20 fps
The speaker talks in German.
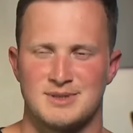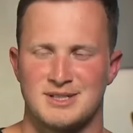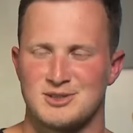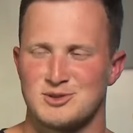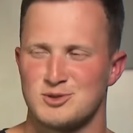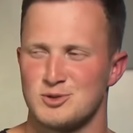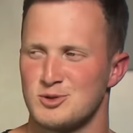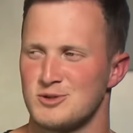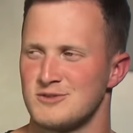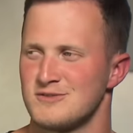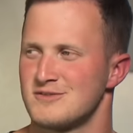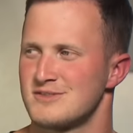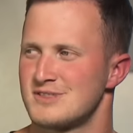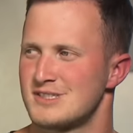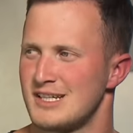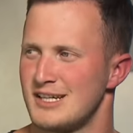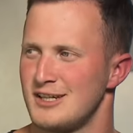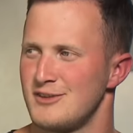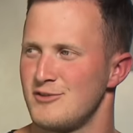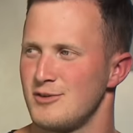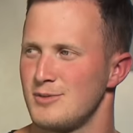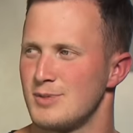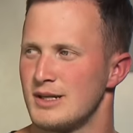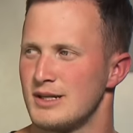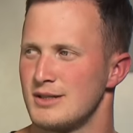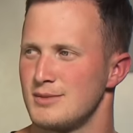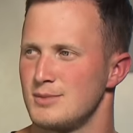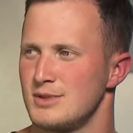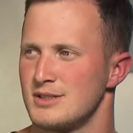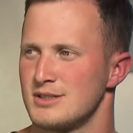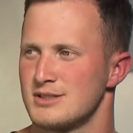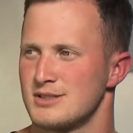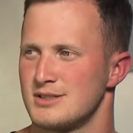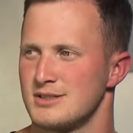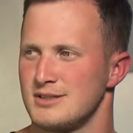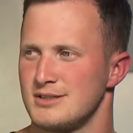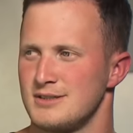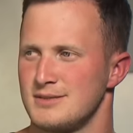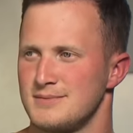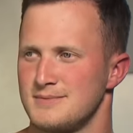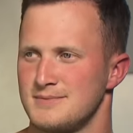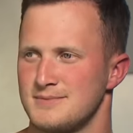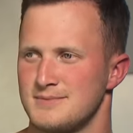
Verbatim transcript: in der Zukunft Zeit verbringen möchte.